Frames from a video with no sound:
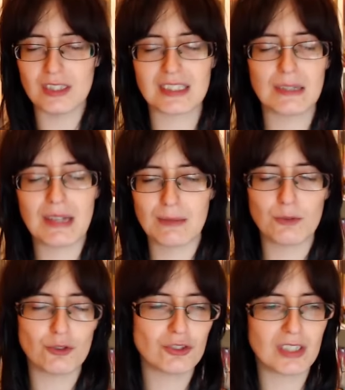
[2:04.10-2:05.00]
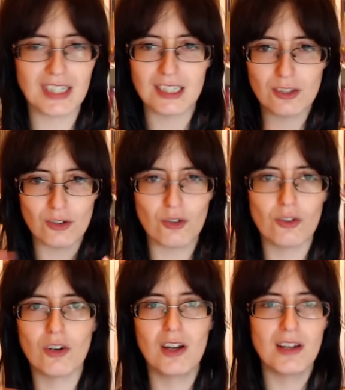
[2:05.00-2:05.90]
que vayamos
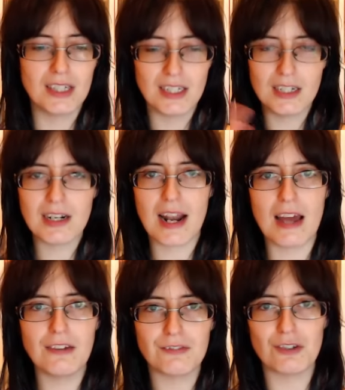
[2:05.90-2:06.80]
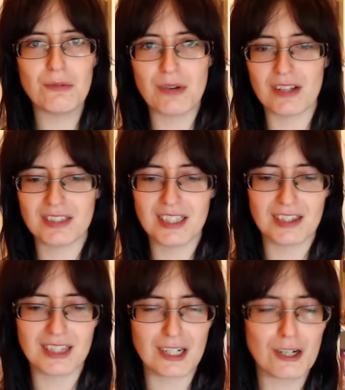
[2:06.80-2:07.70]
teniendo en live, ¿no? Por así
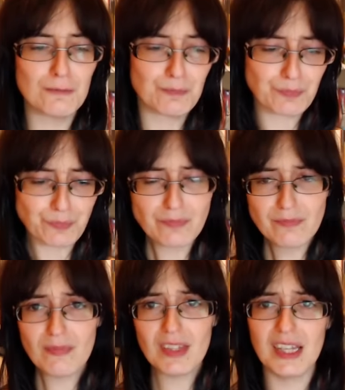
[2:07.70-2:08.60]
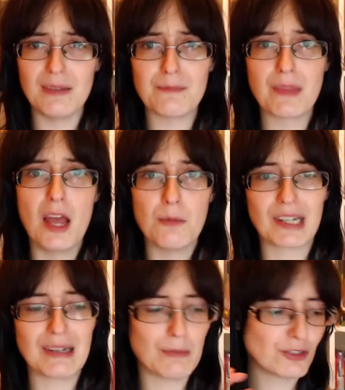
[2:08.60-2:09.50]
decirlo. Em,
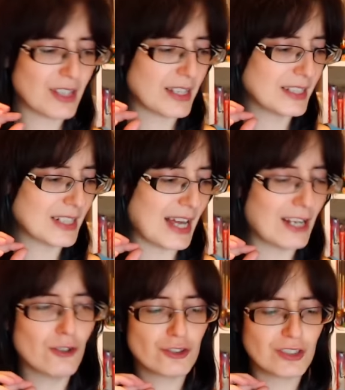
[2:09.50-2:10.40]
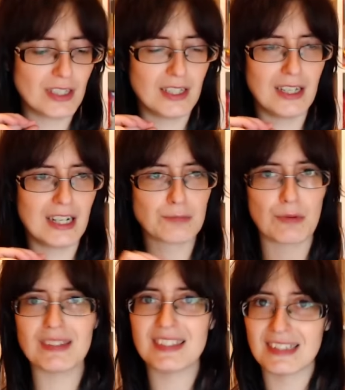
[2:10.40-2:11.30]
porque vamos a ir eh, a, las
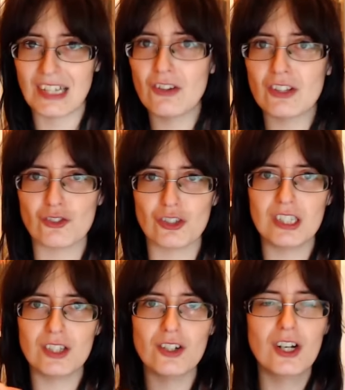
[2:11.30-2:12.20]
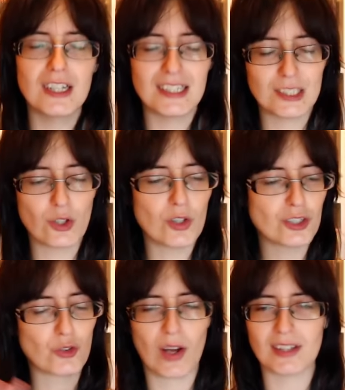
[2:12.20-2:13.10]
pruebas de ensayo de sonido y todo
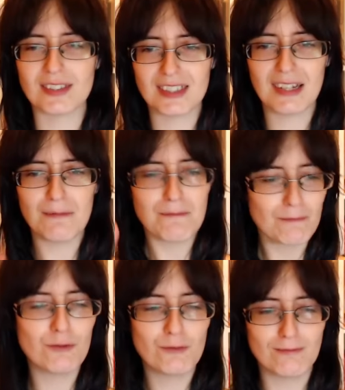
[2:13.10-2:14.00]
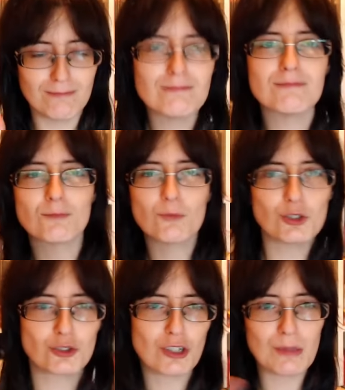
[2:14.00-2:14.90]
eso. Así que
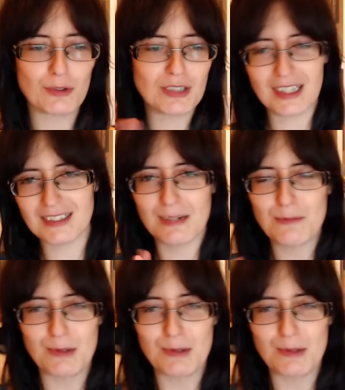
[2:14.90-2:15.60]
nuestros mm, reportajes al,